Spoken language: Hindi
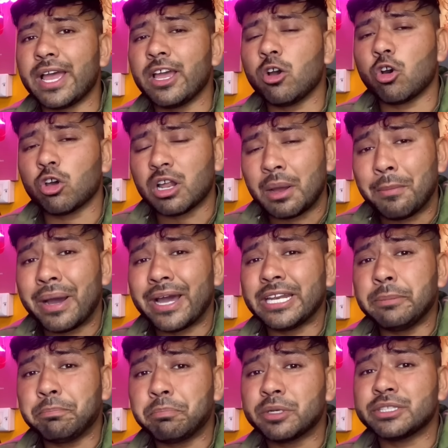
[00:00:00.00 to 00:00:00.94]
है और
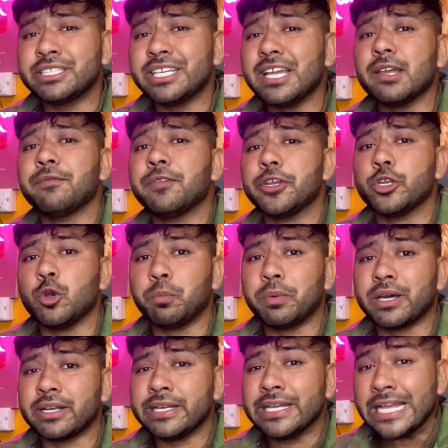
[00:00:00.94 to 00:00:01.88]
हमारी प्रत्येक वीडियो
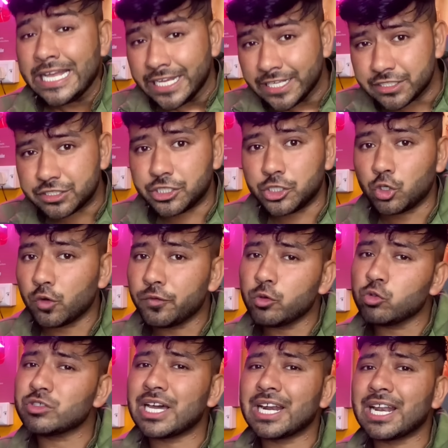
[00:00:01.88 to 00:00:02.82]
पर जीरो
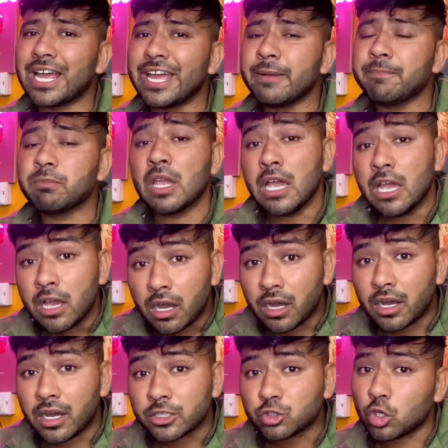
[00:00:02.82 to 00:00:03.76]
व्यूज़ आ रहा है
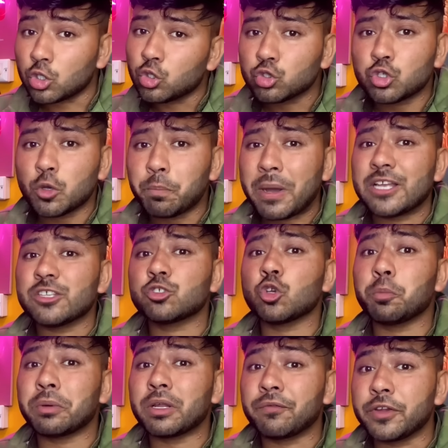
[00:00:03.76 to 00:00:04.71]
सौ दो सौ
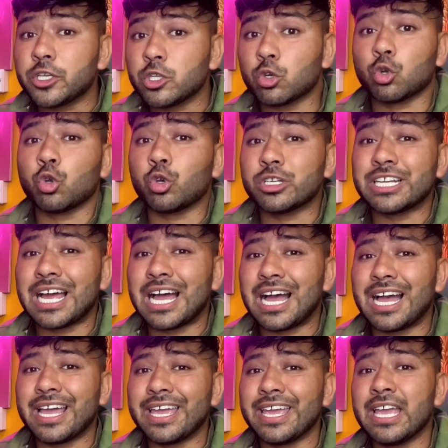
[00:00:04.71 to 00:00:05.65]
सौ पर वीडियो रुक
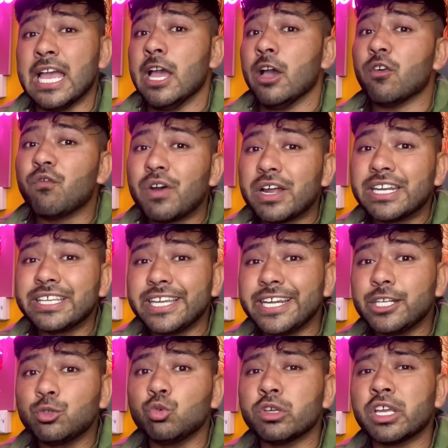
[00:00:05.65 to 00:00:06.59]
रहा है वन
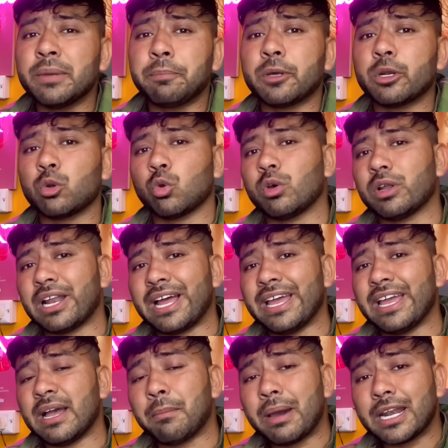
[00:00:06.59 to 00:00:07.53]
के टू के पर रुक रहा
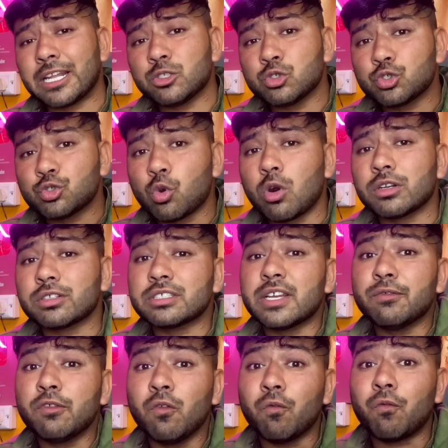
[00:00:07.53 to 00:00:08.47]
है हमारा जो शॉर्ट्स
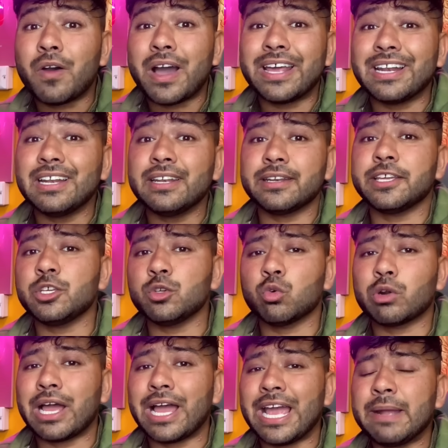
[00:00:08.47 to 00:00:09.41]
है वो वायरल नहीं
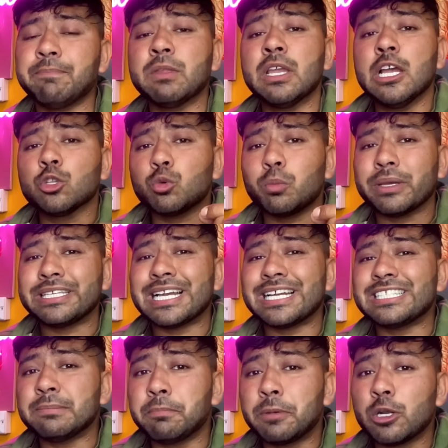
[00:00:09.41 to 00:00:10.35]
हो रहा है तो भैया
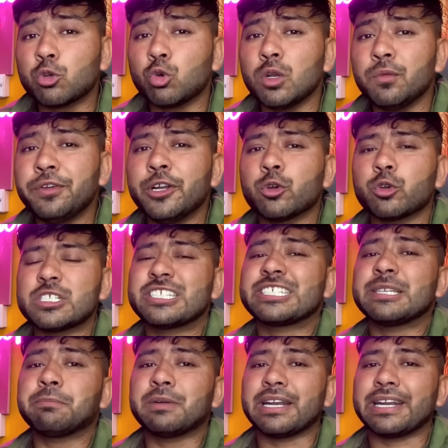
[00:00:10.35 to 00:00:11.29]
जी बिल्कुल वीडियो को
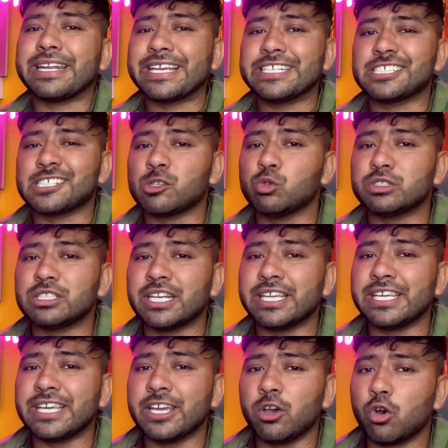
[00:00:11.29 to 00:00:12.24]
स्किप करने की जरूरत
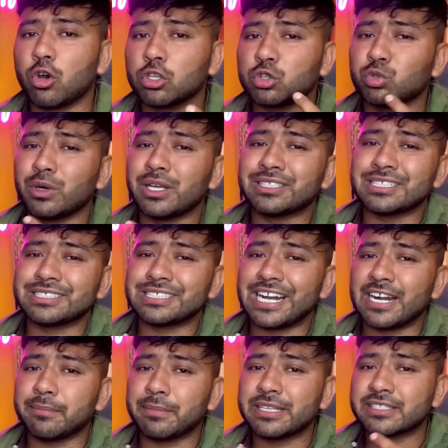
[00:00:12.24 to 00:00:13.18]
नहीं है और थोड़ा सा
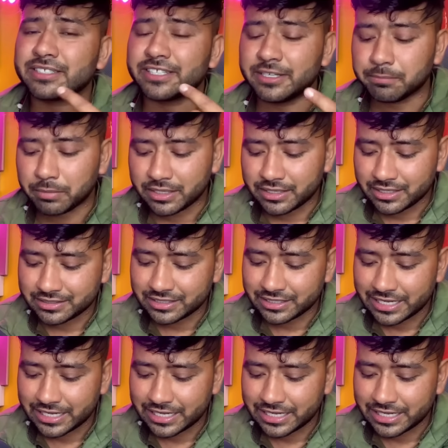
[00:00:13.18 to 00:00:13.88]
साइड में स्क्रीन पर नजर